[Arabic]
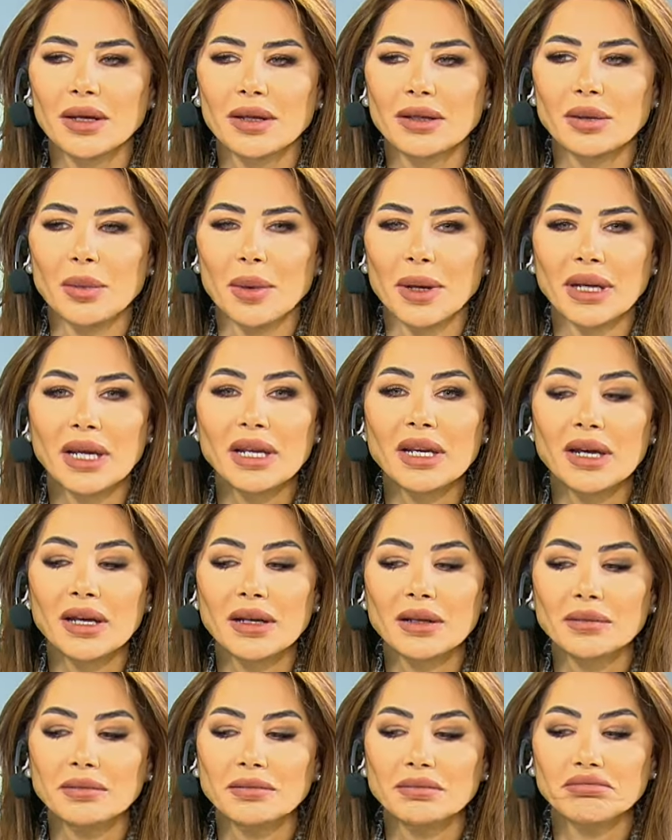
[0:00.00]
طبعا
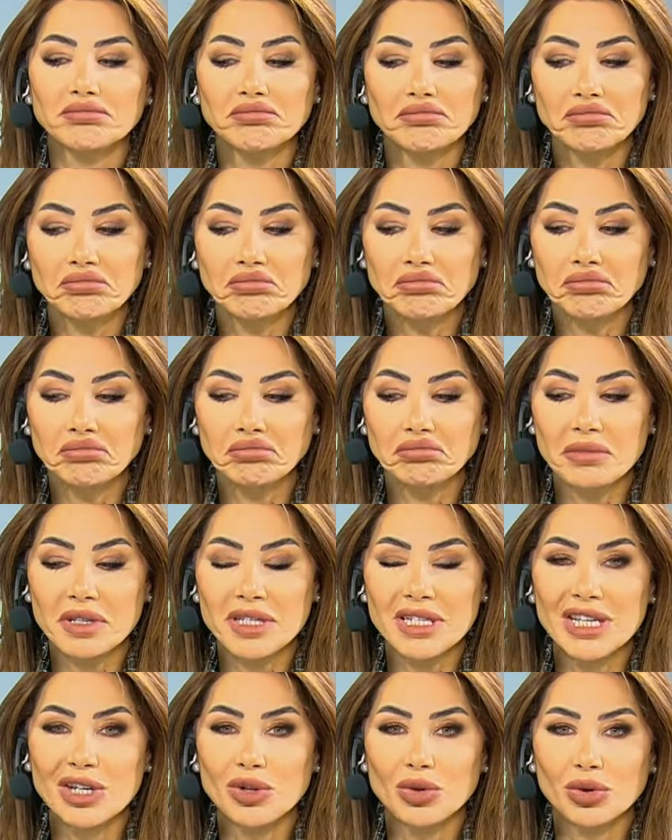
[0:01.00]
انا
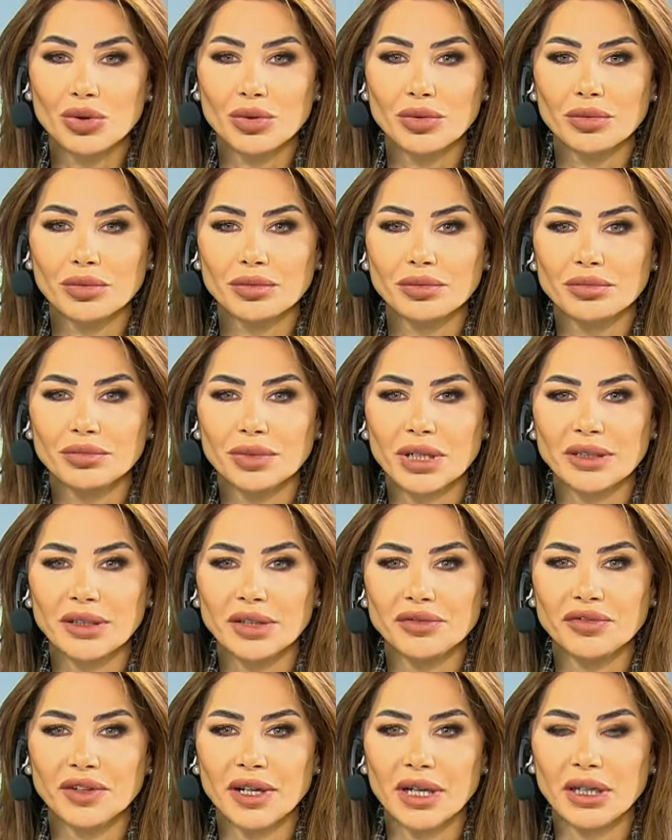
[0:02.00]
زيرو ردة
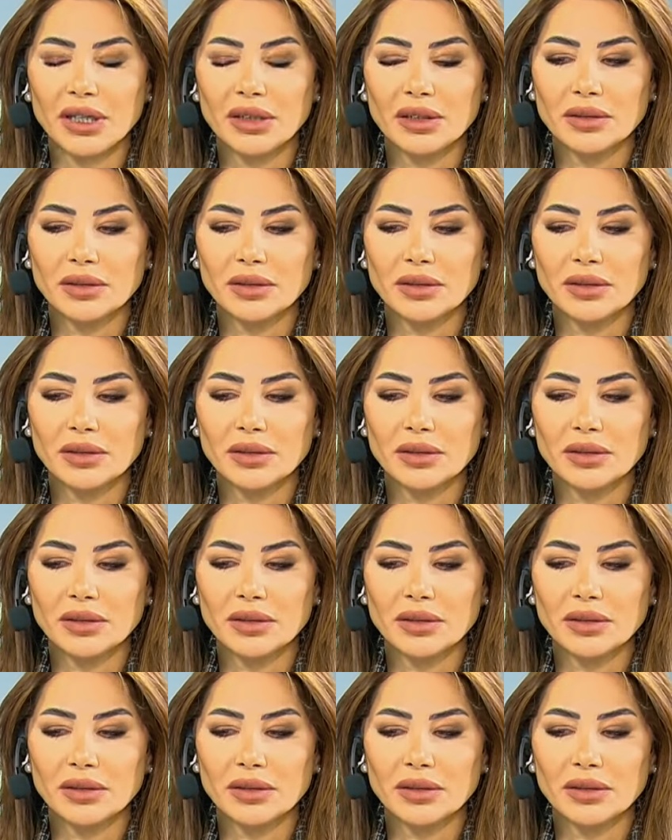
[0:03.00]
فعل